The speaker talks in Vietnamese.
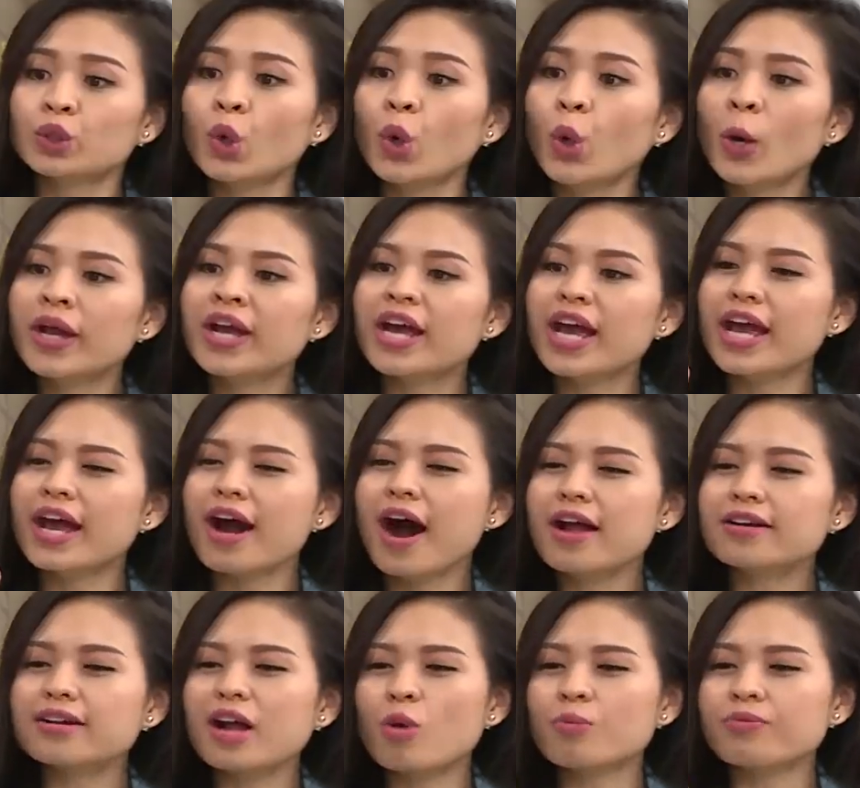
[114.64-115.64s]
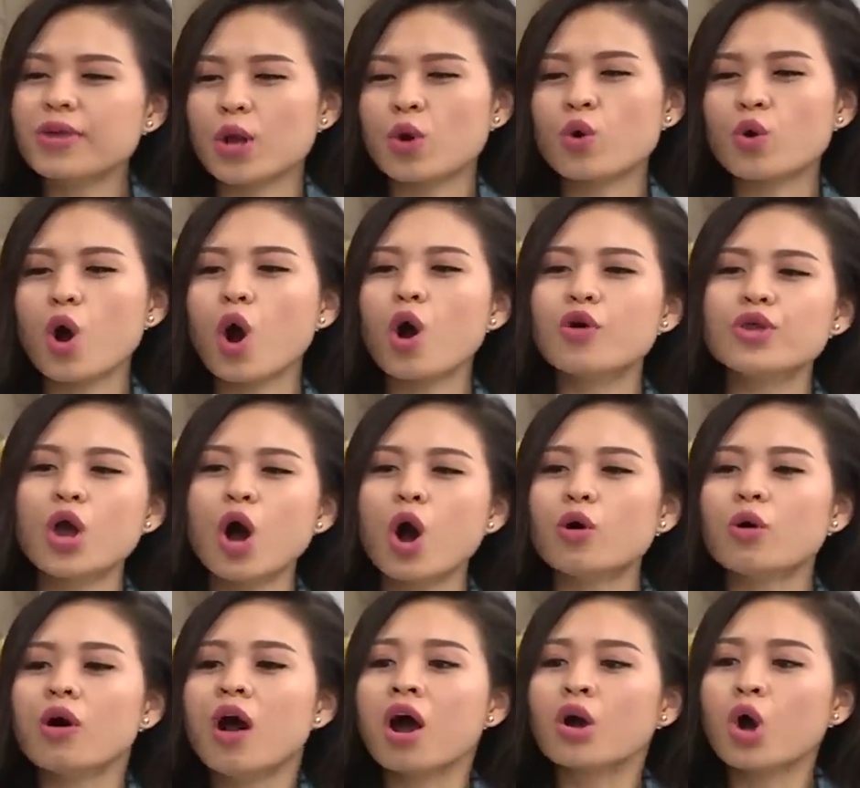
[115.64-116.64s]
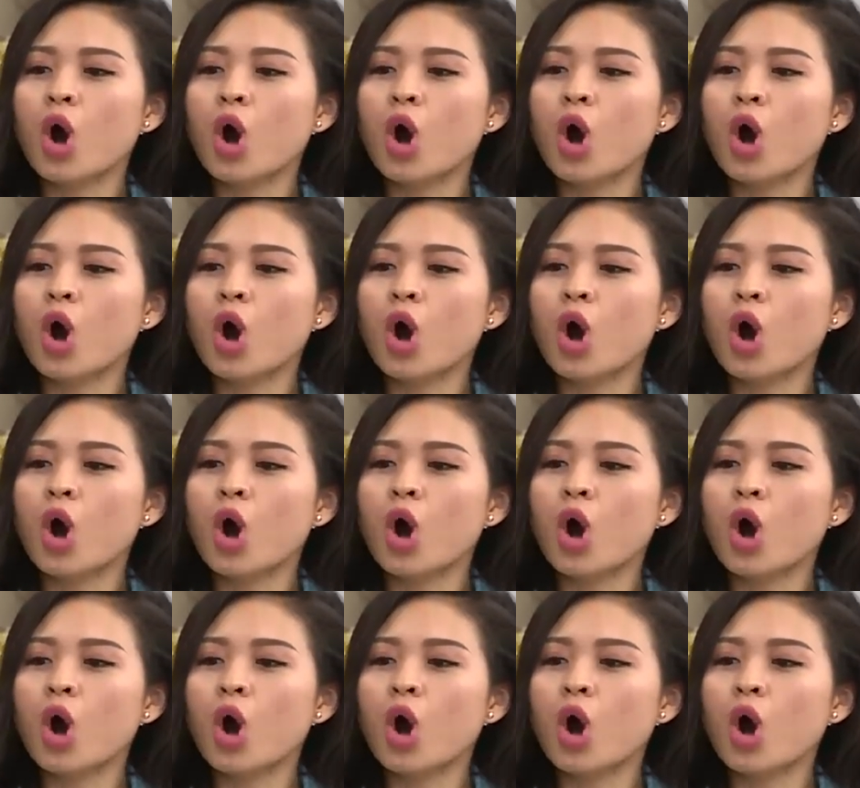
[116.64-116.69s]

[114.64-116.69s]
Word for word: Tôi ghi hết công việc của cô vô.